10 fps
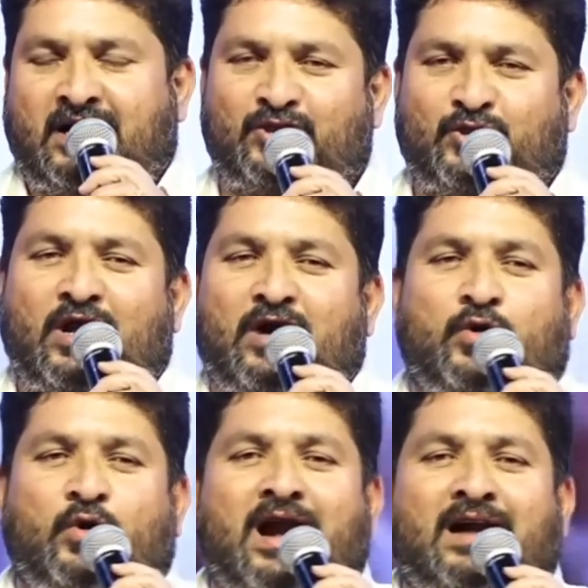కత్తుల
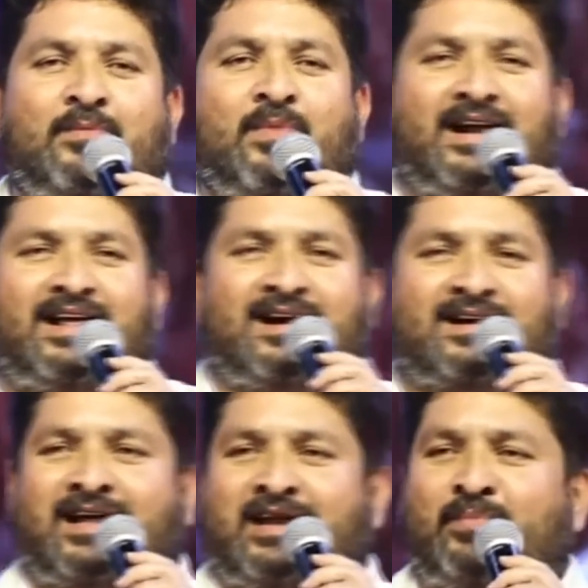కోలాటమాడిన
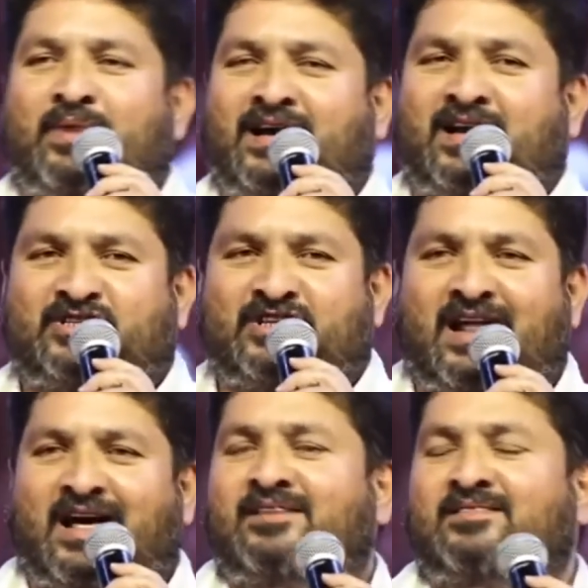కరీంనగర్
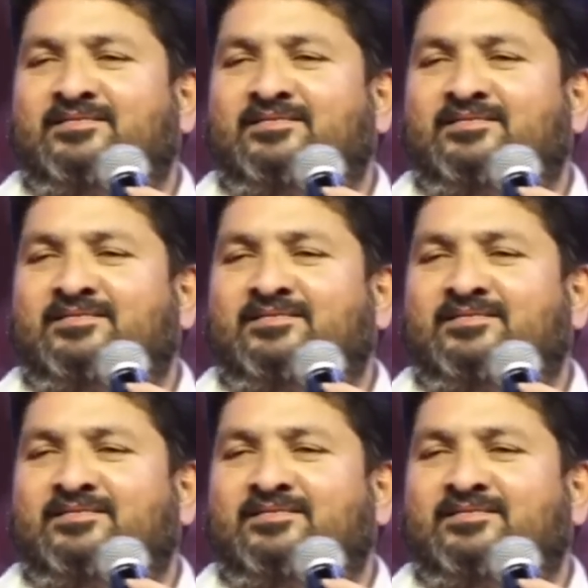జిల్లా